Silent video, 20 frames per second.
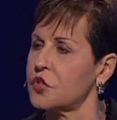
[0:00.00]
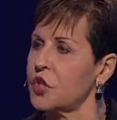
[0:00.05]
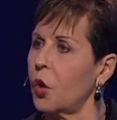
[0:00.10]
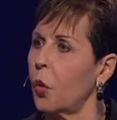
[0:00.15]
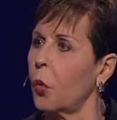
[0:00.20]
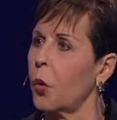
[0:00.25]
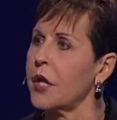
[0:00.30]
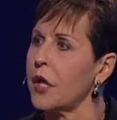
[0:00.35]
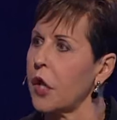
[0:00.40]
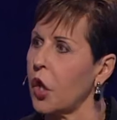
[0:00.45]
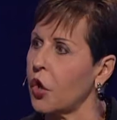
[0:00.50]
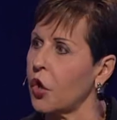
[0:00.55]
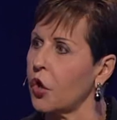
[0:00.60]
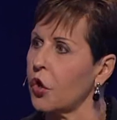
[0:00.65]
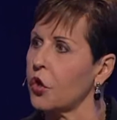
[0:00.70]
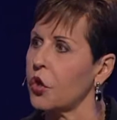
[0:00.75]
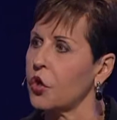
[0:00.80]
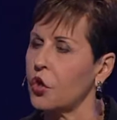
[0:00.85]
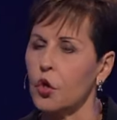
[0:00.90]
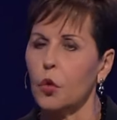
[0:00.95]
kita
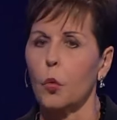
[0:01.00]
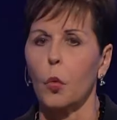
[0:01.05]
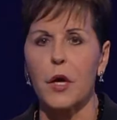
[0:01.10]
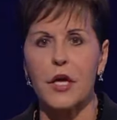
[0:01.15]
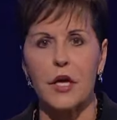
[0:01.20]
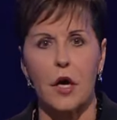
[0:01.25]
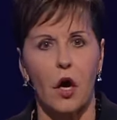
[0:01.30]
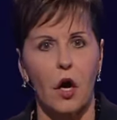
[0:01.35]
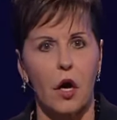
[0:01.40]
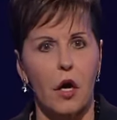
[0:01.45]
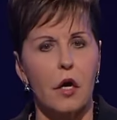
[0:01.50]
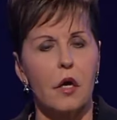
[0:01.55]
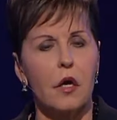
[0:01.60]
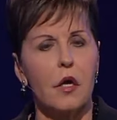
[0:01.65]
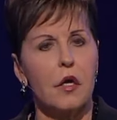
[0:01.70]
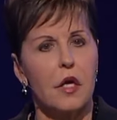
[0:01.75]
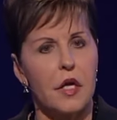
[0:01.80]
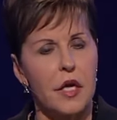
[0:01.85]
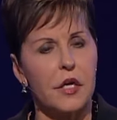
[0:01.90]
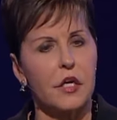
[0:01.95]
pahami identitas di
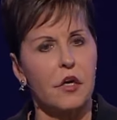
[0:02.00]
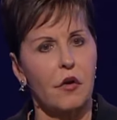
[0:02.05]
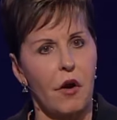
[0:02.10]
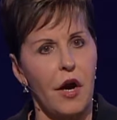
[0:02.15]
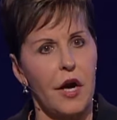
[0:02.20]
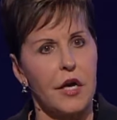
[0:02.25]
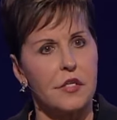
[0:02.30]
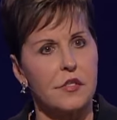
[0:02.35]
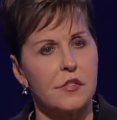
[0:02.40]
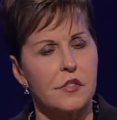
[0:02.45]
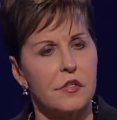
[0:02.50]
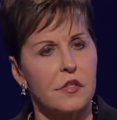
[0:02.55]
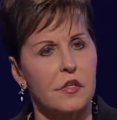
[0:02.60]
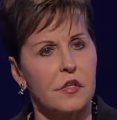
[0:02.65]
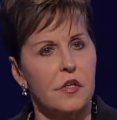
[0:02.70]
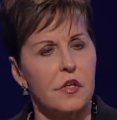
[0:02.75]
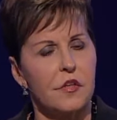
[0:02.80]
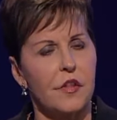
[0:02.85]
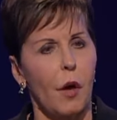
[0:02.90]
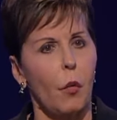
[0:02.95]
dalam Kristus
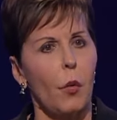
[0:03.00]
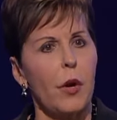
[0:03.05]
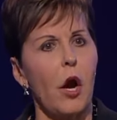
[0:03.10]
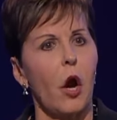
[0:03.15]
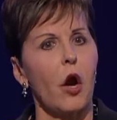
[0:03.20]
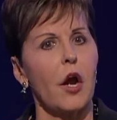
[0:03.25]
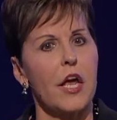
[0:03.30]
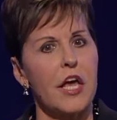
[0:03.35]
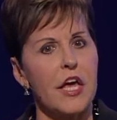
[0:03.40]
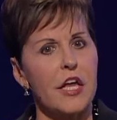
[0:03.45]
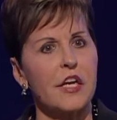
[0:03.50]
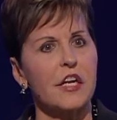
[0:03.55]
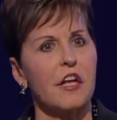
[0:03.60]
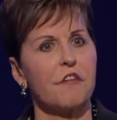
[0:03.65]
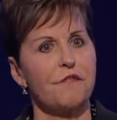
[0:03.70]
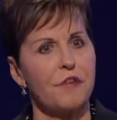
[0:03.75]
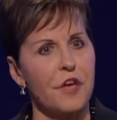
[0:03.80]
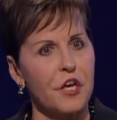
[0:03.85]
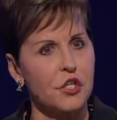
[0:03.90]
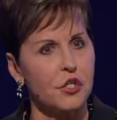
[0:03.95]
bahwa kita
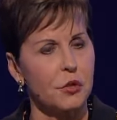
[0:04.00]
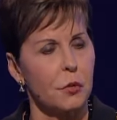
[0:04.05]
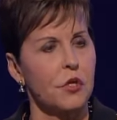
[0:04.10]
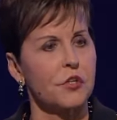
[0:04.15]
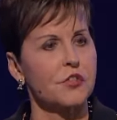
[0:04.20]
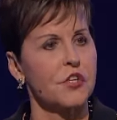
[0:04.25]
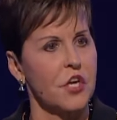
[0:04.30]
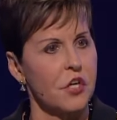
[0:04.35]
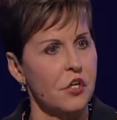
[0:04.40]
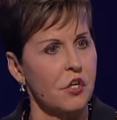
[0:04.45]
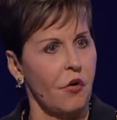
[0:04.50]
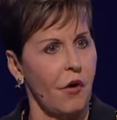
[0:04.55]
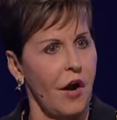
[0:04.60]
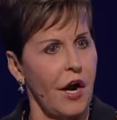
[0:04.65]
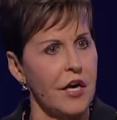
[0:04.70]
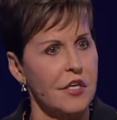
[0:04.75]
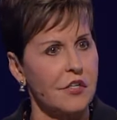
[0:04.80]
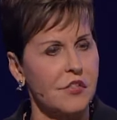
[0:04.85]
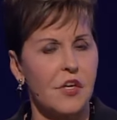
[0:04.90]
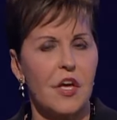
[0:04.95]
pribadi di dalam
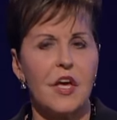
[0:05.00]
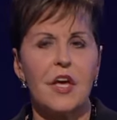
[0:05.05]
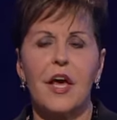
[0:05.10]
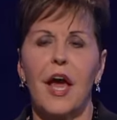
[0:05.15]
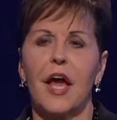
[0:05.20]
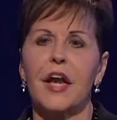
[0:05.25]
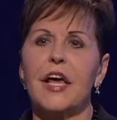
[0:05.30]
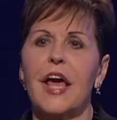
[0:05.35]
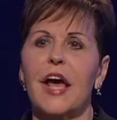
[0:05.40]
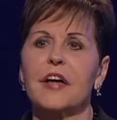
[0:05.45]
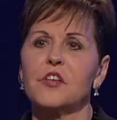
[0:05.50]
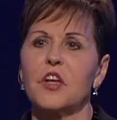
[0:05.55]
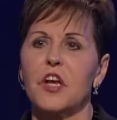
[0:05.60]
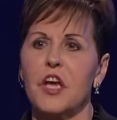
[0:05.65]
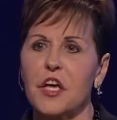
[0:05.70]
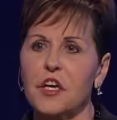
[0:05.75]
Kristus dan dia punya